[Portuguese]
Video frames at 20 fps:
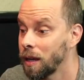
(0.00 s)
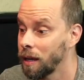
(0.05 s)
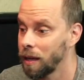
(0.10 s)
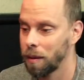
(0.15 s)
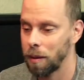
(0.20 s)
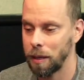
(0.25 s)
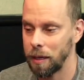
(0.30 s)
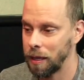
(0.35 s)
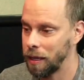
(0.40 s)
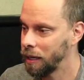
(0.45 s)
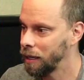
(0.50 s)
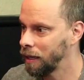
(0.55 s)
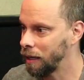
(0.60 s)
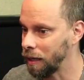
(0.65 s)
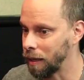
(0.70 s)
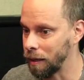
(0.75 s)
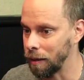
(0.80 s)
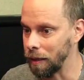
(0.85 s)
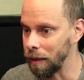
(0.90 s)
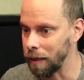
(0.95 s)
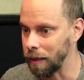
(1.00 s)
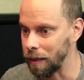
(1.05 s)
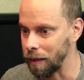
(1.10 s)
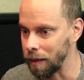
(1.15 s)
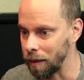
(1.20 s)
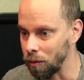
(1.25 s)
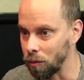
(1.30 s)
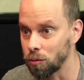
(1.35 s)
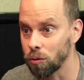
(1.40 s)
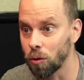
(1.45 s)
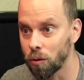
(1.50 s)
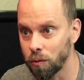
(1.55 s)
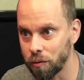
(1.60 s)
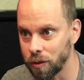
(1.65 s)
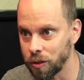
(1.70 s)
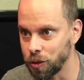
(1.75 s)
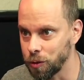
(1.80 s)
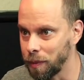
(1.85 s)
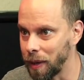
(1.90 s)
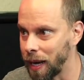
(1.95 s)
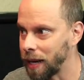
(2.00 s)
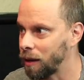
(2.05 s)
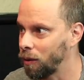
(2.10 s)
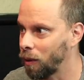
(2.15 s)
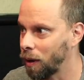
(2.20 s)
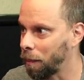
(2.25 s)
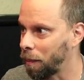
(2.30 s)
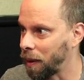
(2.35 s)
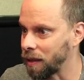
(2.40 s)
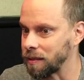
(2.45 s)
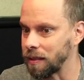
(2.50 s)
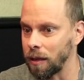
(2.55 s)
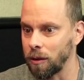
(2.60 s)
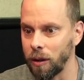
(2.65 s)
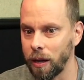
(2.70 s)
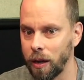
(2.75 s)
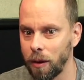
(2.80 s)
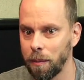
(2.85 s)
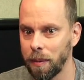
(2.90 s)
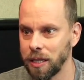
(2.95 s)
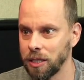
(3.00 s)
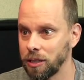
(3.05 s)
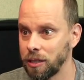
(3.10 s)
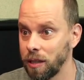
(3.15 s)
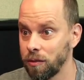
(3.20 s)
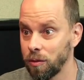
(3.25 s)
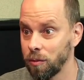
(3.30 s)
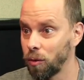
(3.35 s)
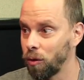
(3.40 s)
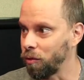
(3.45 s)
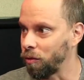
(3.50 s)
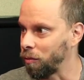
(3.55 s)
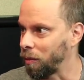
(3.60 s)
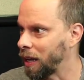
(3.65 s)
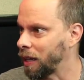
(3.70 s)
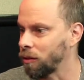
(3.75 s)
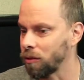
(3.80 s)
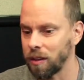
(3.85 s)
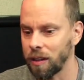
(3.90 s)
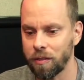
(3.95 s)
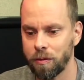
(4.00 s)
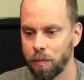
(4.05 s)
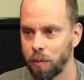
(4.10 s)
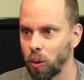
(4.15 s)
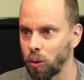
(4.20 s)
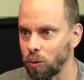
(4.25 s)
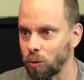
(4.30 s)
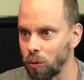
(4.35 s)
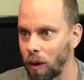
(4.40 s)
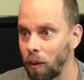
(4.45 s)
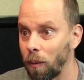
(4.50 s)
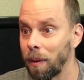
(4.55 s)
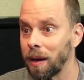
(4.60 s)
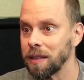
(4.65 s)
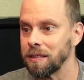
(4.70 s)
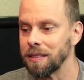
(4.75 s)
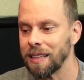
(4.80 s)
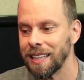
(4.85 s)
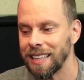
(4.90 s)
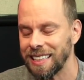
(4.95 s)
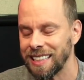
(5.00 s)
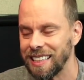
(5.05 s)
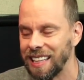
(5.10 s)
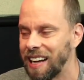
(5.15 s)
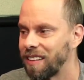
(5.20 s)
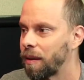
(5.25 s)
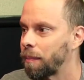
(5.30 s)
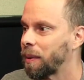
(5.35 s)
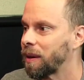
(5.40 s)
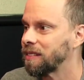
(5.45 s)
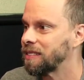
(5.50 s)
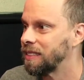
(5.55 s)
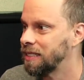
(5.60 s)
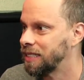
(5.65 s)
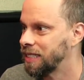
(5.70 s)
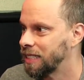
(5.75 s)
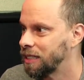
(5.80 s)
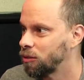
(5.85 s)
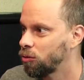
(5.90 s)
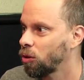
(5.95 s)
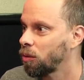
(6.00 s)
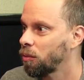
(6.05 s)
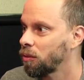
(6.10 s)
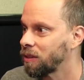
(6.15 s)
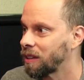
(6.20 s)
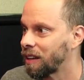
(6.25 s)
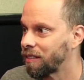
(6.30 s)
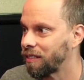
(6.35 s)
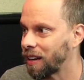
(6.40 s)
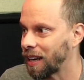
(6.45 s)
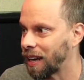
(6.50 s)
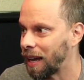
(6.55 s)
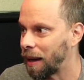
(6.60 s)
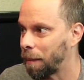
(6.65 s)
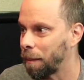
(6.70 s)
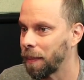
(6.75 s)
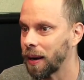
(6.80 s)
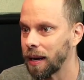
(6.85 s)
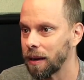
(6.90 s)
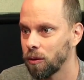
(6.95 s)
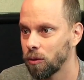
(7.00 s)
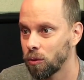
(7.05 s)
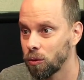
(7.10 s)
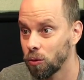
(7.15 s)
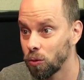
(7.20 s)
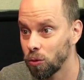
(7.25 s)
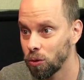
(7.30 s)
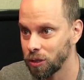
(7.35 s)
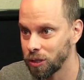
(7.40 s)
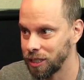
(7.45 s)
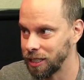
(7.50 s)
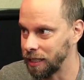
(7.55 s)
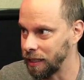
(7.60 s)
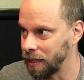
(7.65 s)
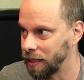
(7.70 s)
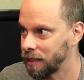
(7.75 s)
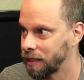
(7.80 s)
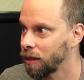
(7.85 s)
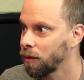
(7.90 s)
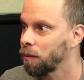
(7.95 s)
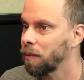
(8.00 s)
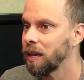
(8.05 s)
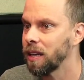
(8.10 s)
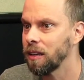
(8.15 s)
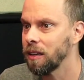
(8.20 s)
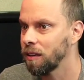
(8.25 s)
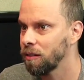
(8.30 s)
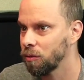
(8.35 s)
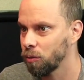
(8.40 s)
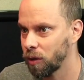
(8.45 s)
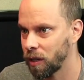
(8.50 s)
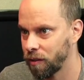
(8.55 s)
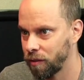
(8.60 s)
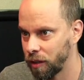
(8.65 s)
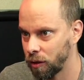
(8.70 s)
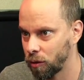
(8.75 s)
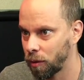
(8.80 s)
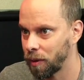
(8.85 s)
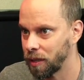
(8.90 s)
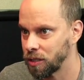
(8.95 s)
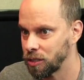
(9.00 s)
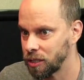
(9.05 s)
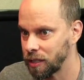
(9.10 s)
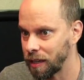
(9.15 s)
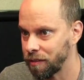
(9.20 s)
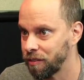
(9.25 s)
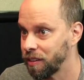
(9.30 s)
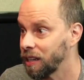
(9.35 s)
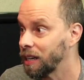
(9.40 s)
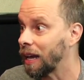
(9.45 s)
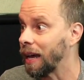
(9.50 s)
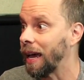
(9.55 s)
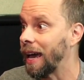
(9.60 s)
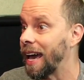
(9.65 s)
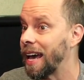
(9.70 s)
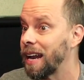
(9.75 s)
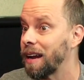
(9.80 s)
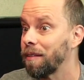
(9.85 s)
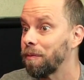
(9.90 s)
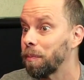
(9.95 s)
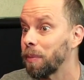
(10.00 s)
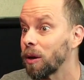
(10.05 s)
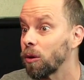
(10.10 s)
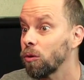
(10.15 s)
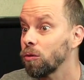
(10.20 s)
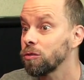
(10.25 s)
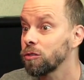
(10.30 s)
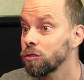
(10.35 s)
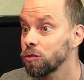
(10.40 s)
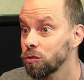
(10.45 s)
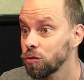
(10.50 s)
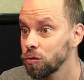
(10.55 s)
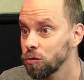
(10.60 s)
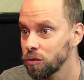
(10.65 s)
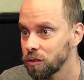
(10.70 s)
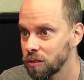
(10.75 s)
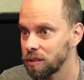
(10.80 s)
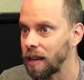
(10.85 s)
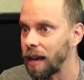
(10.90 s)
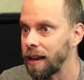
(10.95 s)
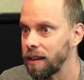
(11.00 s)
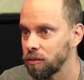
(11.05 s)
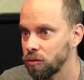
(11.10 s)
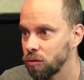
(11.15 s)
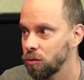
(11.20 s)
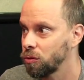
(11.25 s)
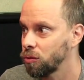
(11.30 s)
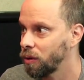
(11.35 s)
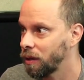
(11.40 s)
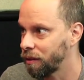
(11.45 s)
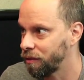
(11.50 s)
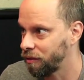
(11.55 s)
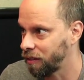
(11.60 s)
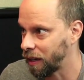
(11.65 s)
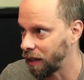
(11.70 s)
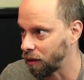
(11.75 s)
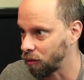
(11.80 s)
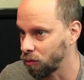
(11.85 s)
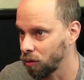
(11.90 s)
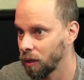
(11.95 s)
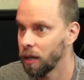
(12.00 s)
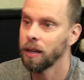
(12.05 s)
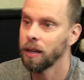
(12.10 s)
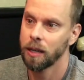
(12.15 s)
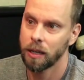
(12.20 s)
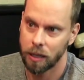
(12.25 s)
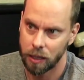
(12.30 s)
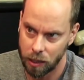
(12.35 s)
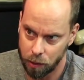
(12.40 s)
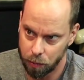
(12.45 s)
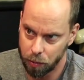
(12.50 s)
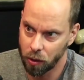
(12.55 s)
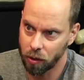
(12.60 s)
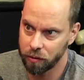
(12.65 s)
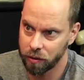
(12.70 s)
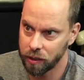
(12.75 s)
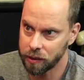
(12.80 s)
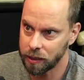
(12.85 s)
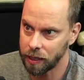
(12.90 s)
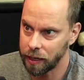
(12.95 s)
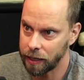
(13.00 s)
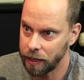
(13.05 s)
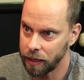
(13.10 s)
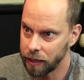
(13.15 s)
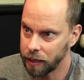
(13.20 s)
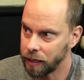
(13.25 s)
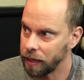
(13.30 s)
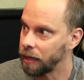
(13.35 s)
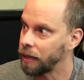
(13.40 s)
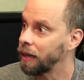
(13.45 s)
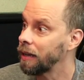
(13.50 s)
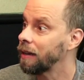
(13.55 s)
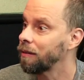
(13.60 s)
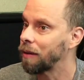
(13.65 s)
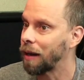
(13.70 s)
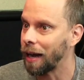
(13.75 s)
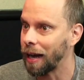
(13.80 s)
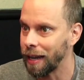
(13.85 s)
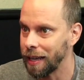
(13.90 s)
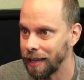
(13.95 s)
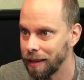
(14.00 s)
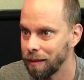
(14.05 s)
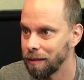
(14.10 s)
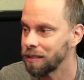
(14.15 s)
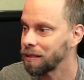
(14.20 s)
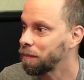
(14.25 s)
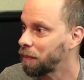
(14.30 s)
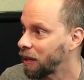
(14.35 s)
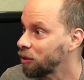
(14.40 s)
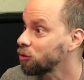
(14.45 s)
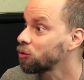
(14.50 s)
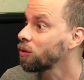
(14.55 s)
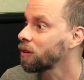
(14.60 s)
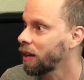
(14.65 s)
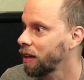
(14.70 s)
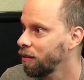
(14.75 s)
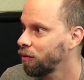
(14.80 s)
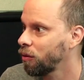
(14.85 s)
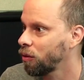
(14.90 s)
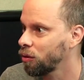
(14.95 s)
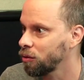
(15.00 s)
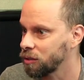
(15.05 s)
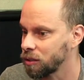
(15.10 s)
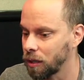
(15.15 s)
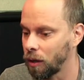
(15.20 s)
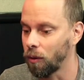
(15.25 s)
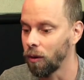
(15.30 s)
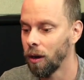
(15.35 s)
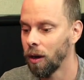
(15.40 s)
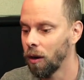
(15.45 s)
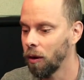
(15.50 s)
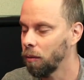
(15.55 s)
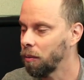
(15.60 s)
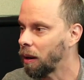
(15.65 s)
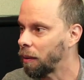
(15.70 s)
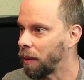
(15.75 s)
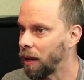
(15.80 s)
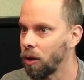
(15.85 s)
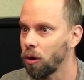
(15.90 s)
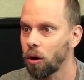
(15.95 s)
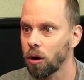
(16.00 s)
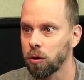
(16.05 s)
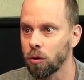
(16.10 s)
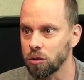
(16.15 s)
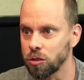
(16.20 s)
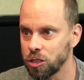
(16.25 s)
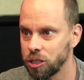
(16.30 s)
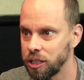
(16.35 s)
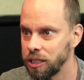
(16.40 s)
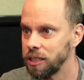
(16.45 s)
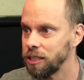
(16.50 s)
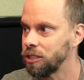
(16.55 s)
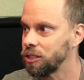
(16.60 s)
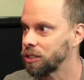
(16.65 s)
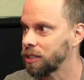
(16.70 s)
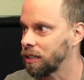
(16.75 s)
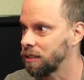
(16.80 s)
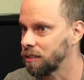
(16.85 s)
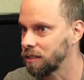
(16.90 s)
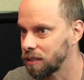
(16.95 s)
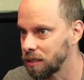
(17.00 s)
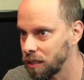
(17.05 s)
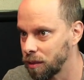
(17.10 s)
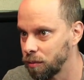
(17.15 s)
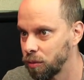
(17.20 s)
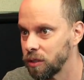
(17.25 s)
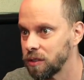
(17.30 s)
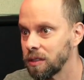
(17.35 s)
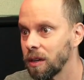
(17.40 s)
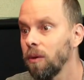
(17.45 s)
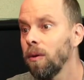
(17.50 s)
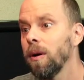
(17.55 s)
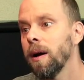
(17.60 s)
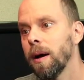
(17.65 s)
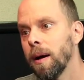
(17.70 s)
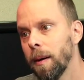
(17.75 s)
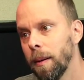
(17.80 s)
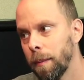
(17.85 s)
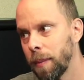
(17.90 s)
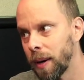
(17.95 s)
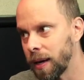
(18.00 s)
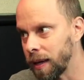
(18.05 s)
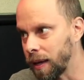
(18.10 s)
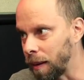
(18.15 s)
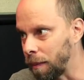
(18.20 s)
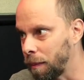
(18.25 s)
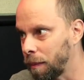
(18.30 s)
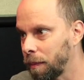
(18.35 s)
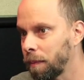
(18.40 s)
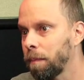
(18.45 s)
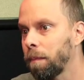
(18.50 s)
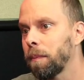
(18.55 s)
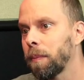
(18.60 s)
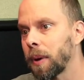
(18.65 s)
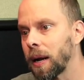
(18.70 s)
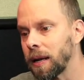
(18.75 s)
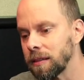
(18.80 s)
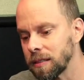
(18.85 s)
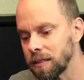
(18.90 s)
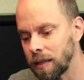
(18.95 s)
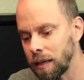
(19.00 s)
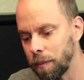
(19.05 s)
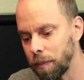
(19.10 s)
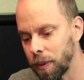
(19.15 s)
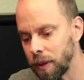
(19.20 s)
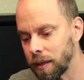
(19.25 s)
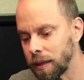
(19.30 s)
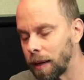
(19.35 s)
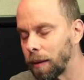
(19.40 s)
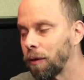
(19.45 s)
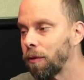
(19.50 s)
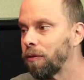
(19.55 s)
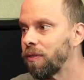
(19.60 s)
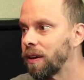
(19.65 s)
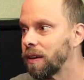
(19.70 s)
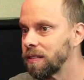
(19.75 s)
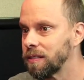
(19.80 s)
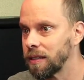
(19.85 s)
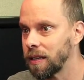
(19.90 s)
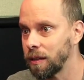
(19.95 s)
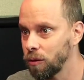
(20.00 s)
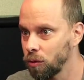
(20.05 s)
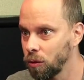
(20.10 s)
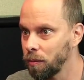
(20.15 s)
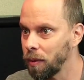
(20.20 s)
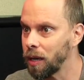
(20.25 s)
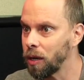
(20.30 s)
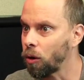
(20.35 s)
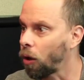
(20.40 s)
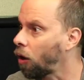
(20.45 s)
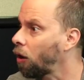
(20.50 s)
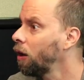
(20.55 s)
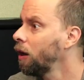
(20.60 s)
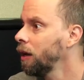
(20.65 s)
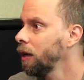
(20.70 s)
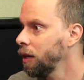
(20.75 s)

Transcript: E eu dou o feedback. O ano passado realmente teve movimento, teve pontual, mas dava para sentir que todo mundo estava lá para curtir. Uhum. Então, mesmo que eventualmente tinha fila, era pelo sucesso do evento. E prova tá aí que aí se pensou na evolução, uma melhor logística, distribuição, para quê? para sempre estar tá oferecendo o melhor.